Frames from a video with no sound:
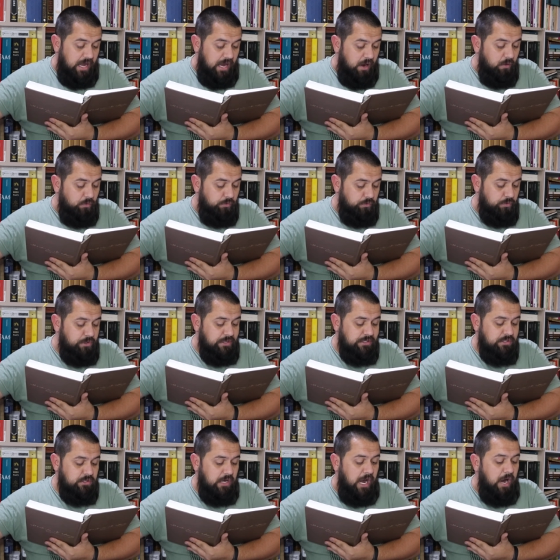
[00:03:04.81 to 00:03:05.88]

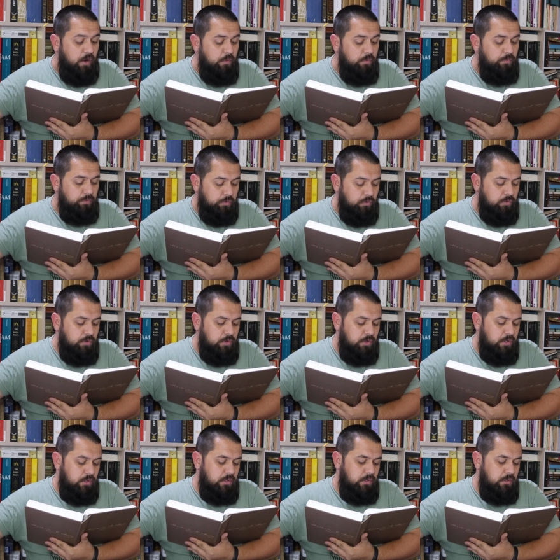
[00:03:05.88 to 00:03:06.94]
alvoras,
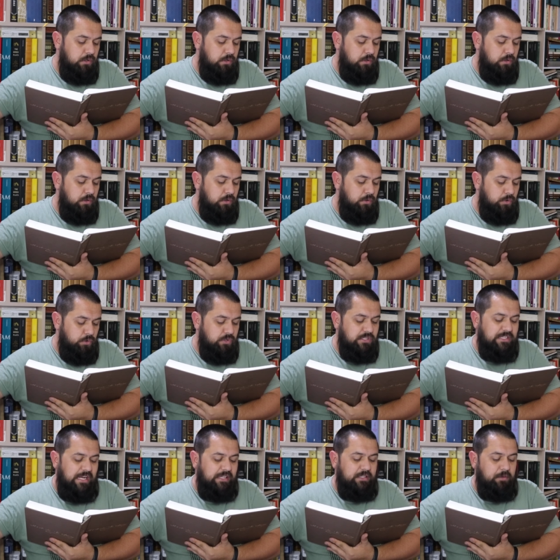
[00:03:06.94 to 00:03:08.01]

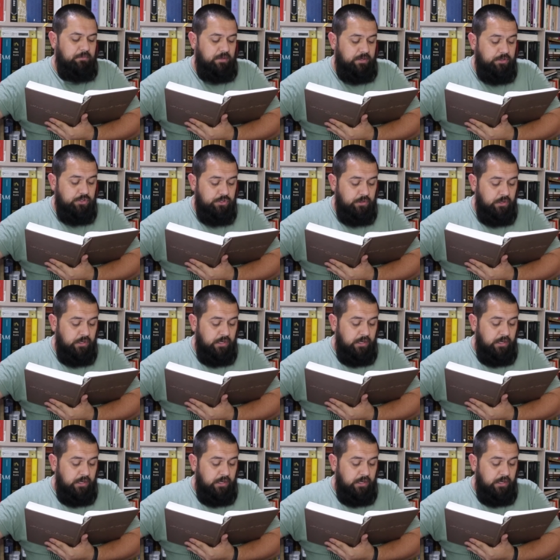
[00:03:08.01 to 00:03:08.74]
alvoroçadamente,